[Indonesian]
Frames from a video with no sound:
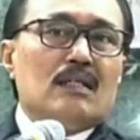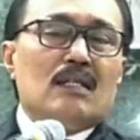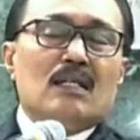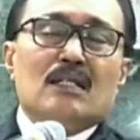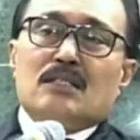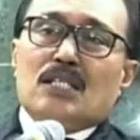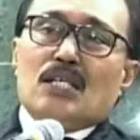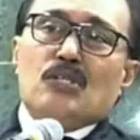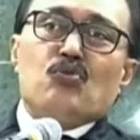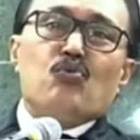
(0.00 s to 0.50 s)

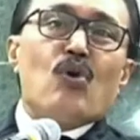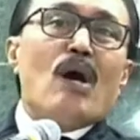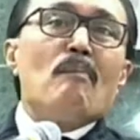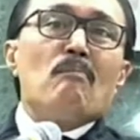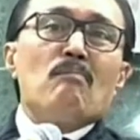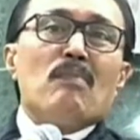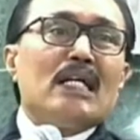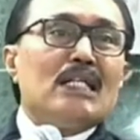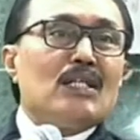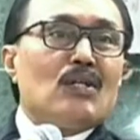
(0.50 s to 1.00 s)

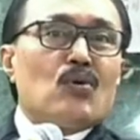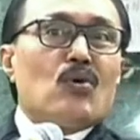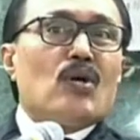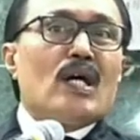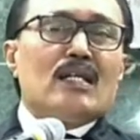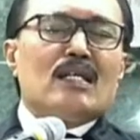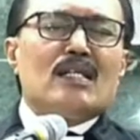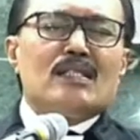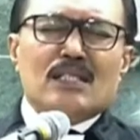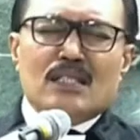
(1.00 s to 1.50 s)
Sesuamma di
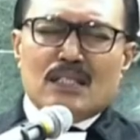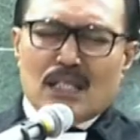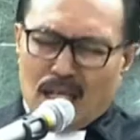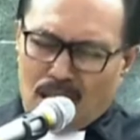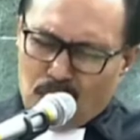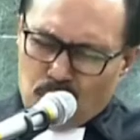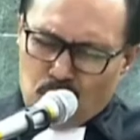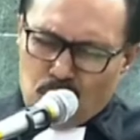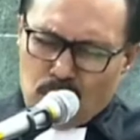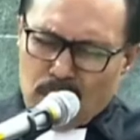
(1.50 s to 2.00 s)
rohana sida,
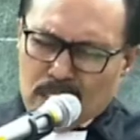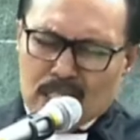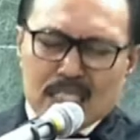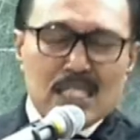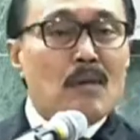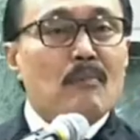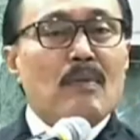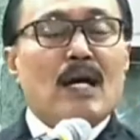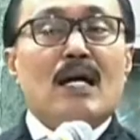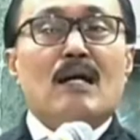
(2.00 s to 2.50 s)
aduh
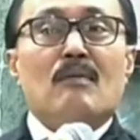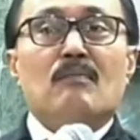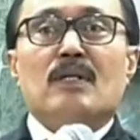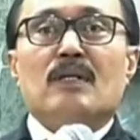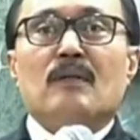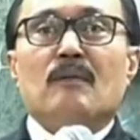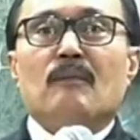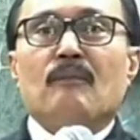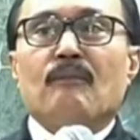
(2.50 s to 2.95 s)
marjia mahami.